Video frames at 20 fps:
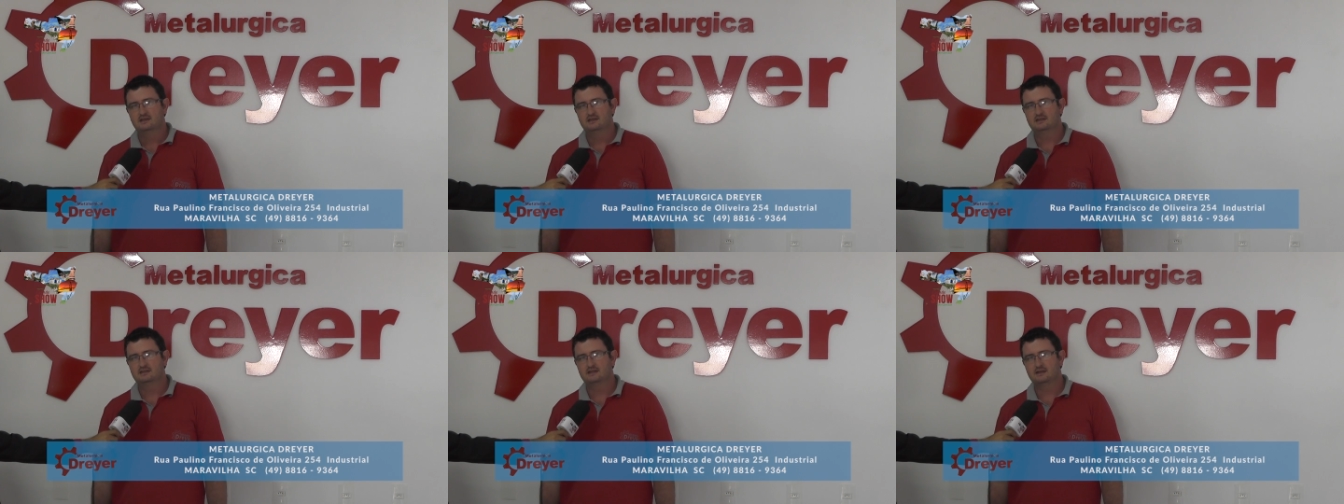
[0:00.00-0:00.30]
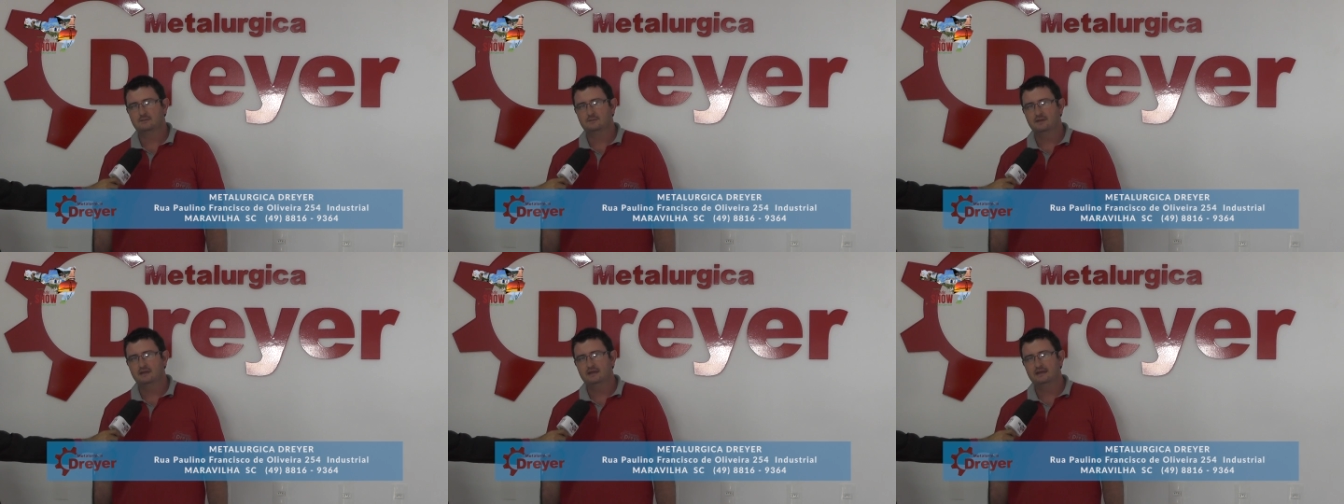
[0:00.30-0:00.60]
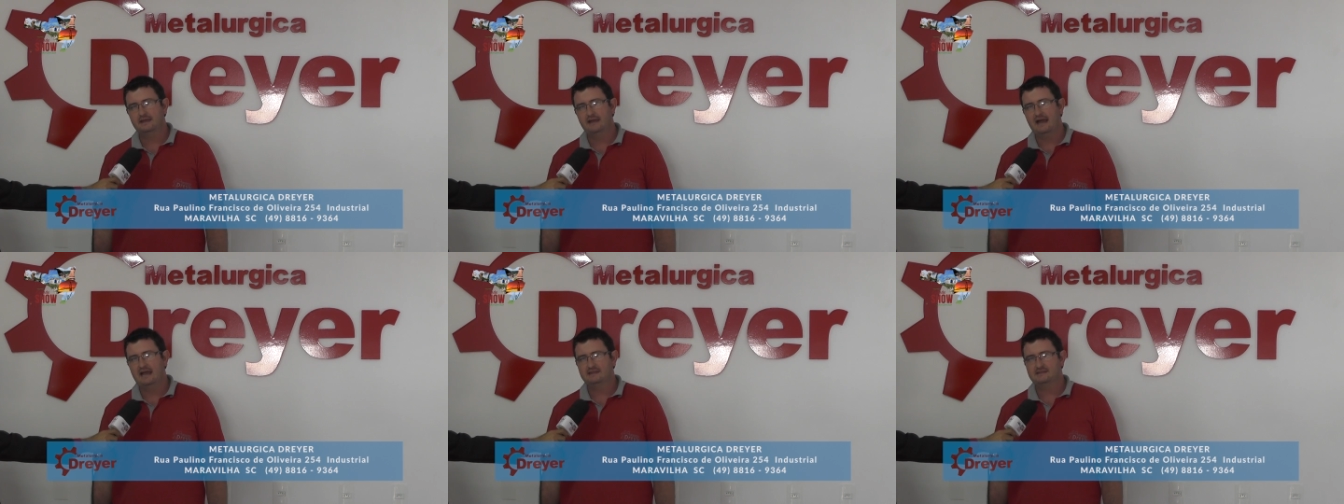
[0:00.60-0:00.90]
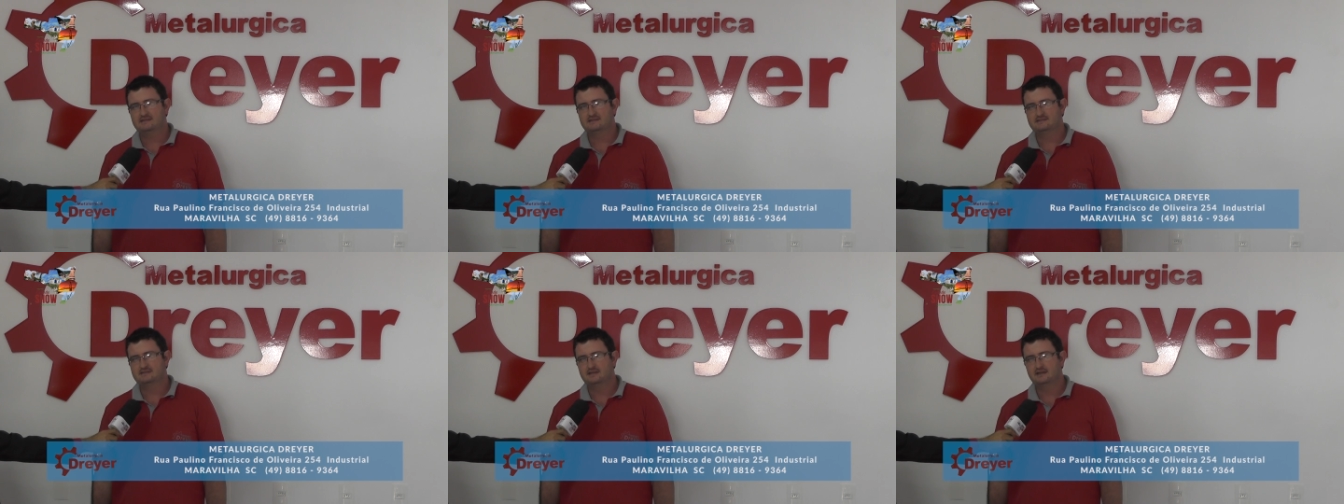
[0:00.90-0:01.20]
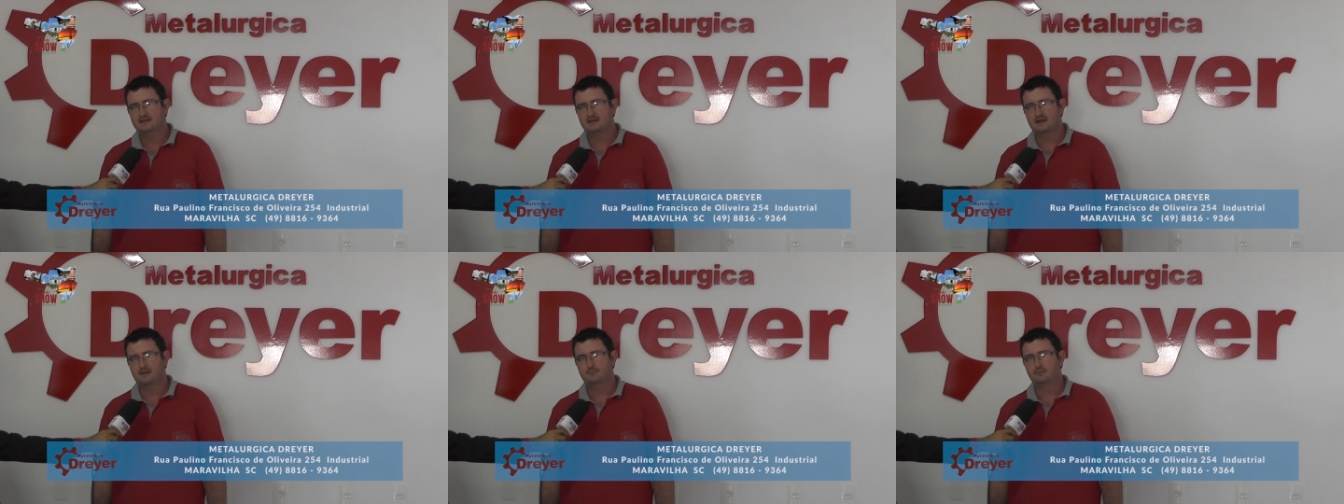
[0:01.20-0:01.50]
e também grade,
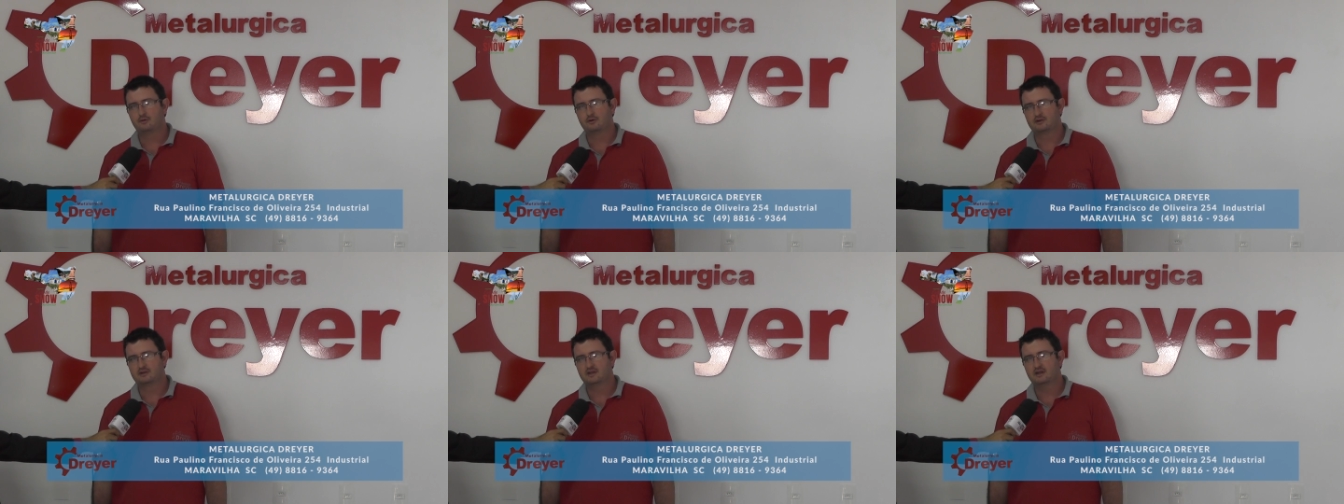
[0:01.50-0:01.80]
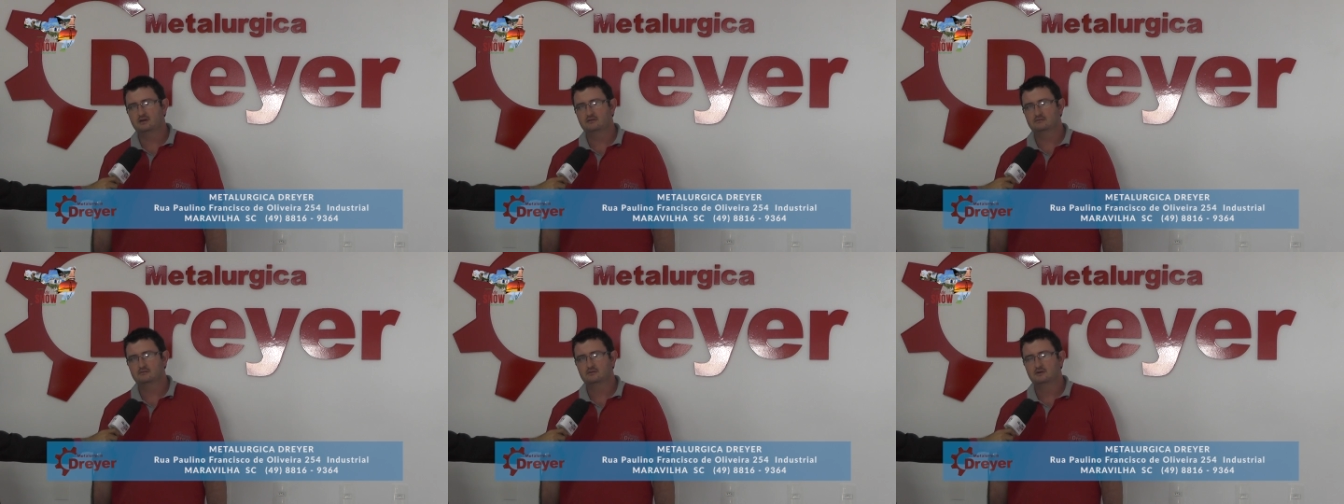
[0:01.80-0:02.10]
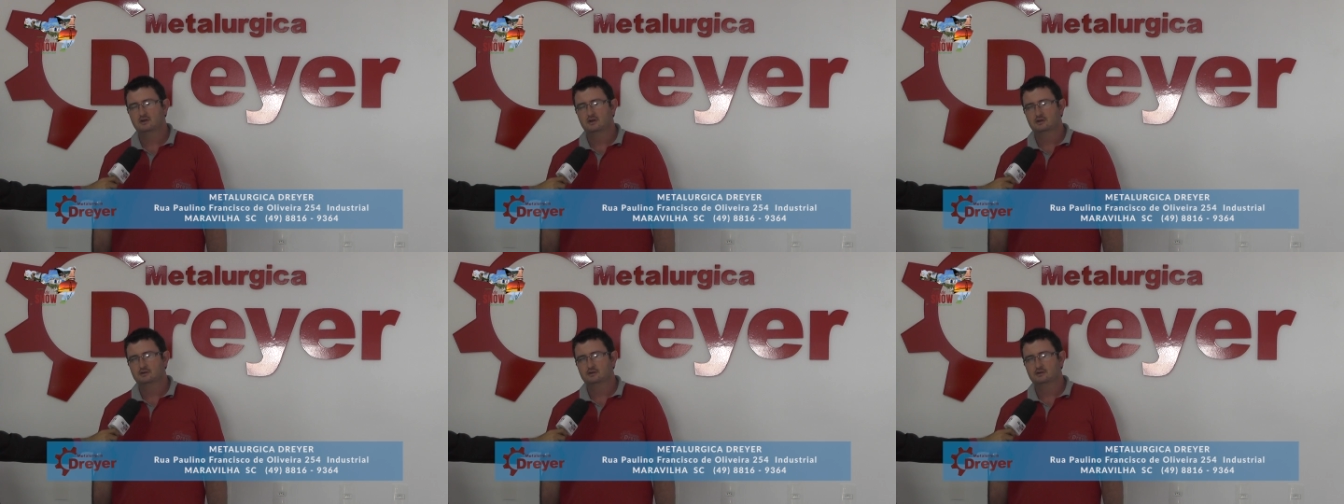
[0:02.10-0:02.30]
cerca, portão,